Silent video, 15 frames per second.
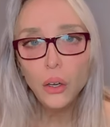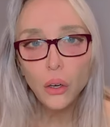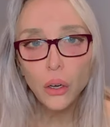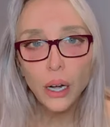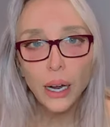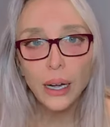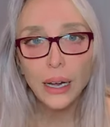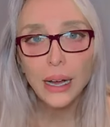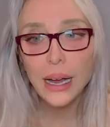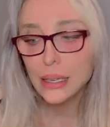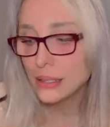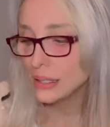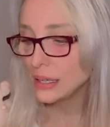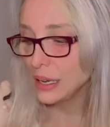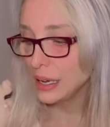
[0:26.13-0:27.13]
Allora
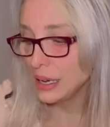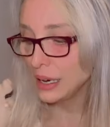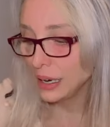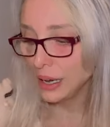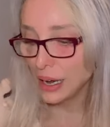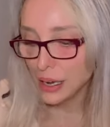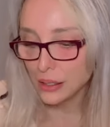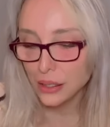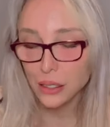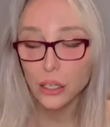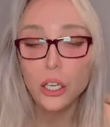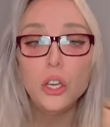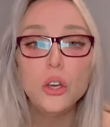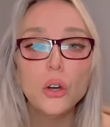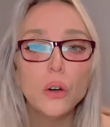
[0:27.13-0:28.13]
ragazze e
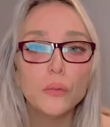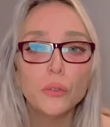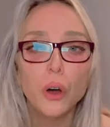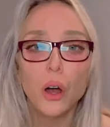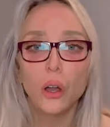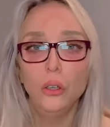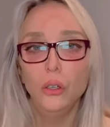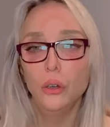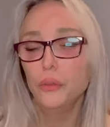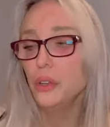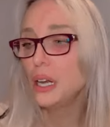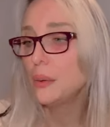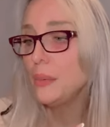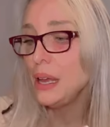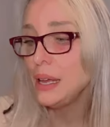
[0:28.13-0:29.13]
ragazzi, io voglio
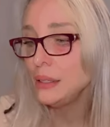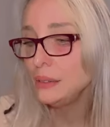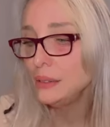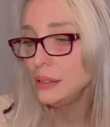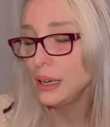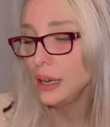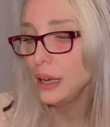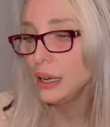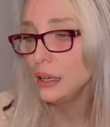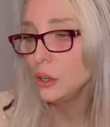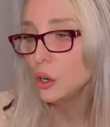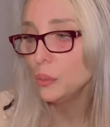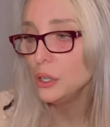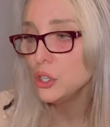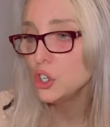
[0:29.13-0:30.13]
veramente
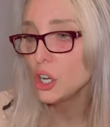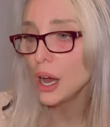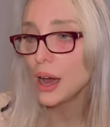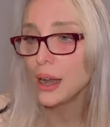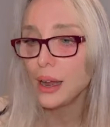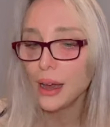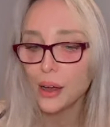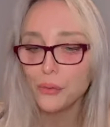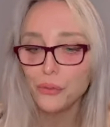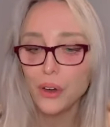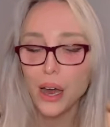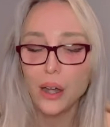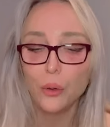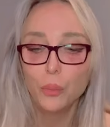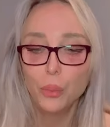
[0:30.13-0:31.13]
incominciare a
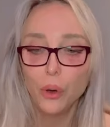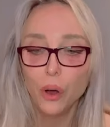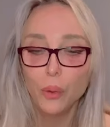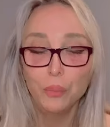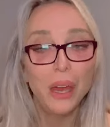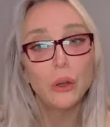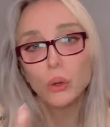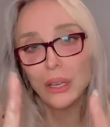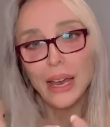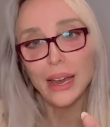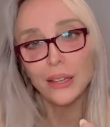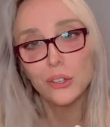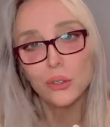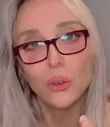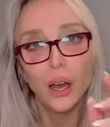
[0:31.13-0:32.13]
fare un po', mi hanno
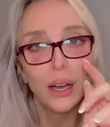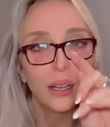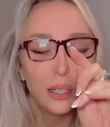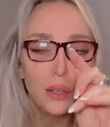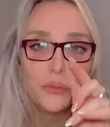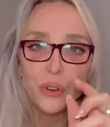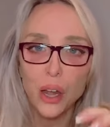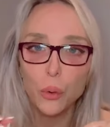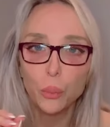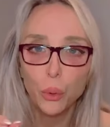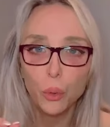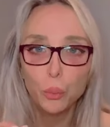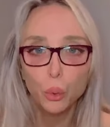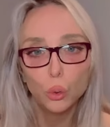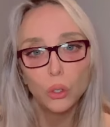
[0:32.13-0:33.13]
chiesto anche di fare un
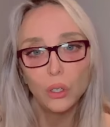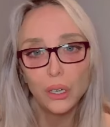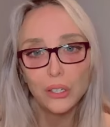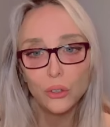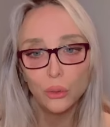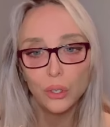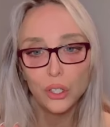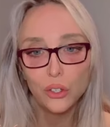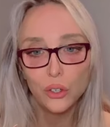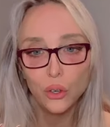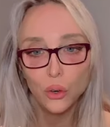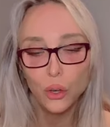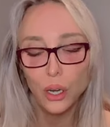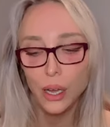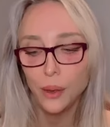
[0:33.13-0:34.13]
po' il punto della
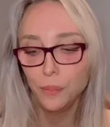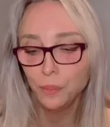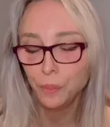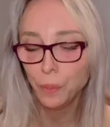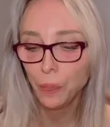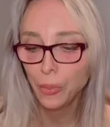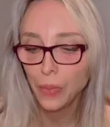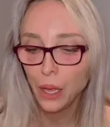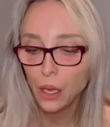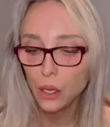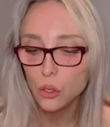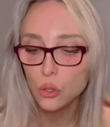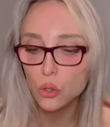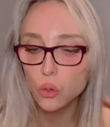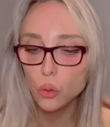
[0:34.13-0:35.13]
situazione
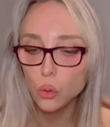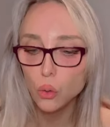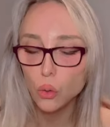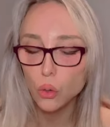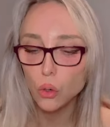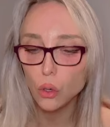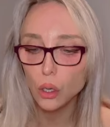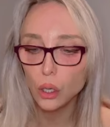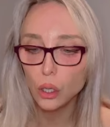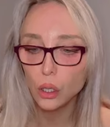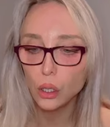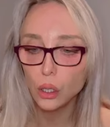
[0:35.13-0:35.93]
su